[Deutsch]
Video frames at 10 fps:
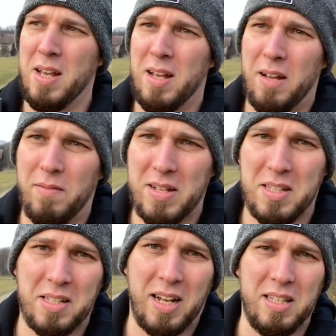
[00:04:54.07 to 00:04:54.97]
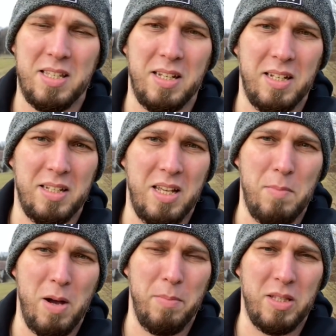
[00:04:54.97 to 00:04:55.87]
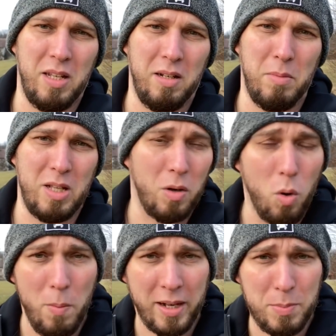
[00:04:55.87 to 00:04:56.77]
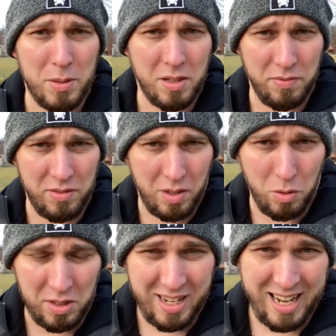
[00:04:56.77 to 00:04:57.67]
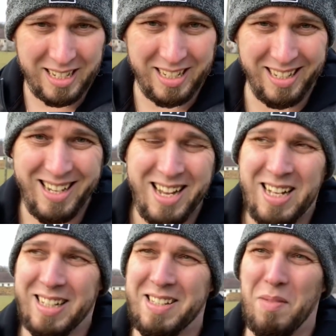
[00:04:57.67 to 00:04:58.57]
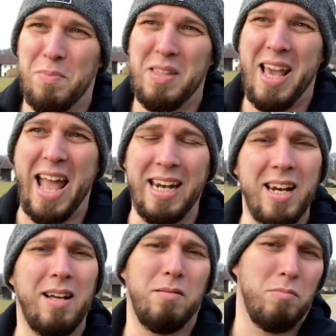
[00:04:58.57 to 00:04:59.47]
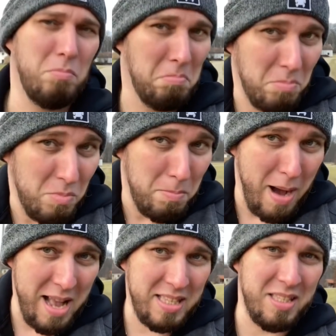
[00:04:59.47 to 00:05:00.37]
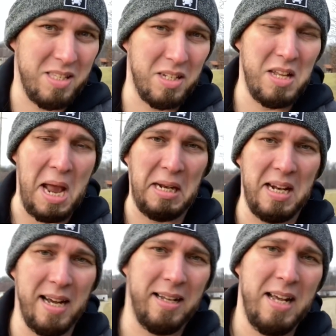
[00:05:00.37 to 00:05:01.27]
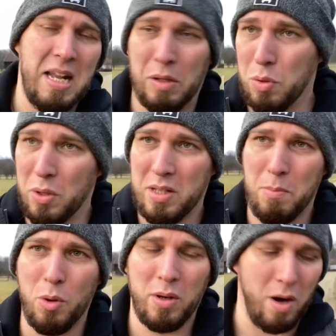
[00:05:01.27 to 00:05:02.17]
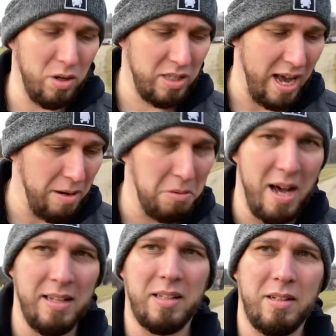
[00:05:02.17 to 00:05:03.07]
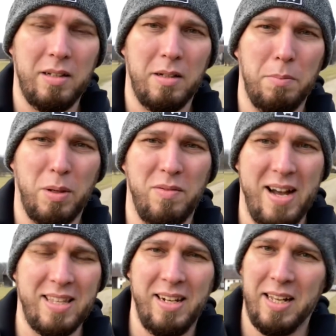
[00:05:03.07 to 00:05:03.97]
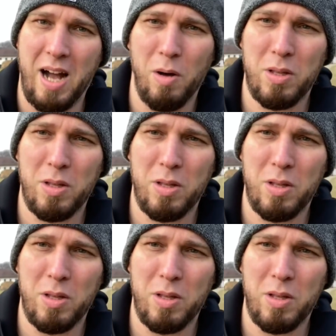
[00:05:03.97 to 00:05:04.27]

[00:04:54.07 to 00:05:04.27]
äh, was das ganze Thema mit, den, mit der Comex betrifft, die Kontrakte, dass eben die Händler meistens sind Händler, natürlich, da mögen auch der ein oder andere äh, Privatanleger auch